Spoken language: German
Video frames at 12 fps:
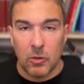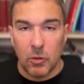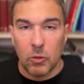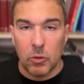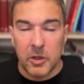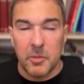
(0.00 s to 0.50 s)

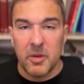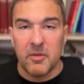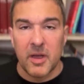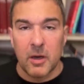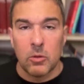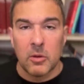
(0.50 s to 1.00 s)
ohne
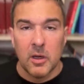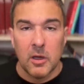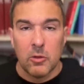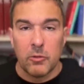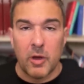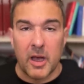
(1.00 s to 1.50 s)
Bewährung
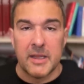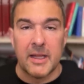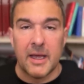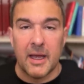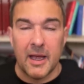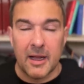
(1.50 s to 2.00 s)
für eine
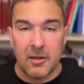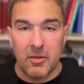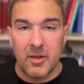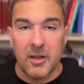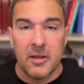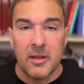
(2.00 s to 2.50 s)

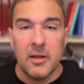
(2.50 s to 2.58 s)
Ärztin,